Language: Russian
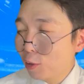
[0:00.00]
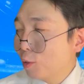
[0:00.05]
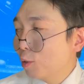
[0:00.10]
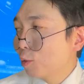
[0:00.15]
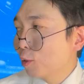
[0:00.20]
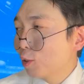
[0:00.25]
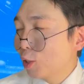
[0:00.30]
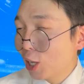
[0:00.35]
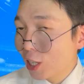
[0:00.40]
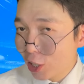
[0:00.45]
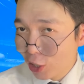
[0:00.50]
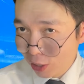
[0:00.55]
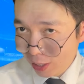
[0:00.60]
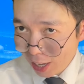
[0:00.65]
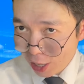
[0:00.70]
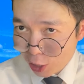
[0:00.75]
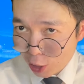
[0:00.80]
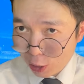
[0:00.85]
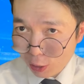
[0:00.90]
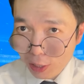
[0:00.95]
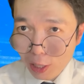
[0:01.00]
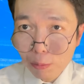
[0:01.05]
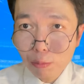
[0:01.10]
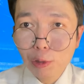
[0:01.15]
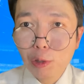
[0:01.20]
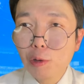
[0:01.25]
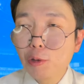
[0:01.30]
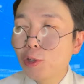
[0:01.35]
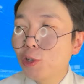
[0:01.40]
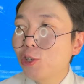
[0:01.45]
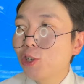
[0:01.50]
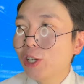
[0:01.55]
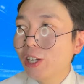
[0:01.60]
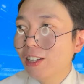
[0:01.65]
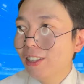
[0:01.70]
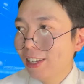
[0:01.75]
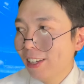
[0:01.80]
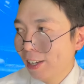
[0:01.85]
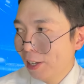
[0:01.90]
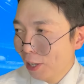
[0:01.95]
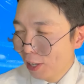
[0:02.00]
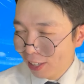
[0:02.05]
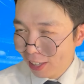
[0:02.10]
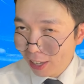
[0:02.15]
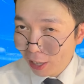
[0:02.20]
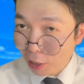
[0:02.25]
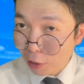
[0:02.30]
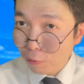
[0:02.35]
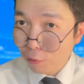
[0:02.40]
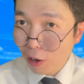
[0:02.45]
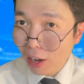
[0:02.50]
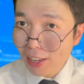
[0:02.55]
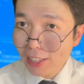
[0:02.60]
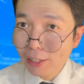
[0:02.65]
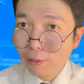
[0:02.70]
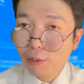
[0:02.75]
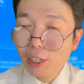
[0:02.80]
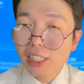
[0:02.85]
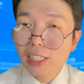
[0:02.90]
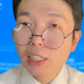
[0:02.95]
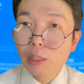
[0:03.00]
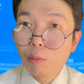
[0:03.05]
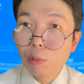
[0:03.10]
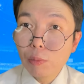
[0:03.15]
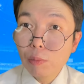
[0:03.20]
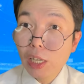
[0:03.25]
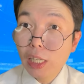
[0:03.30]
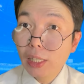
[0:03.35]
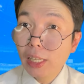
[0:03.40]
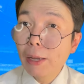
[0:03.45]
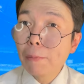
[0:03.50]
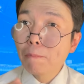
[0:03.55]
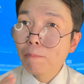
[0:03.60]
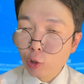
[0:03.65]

и он даже начал немножечко кивать в этот момент.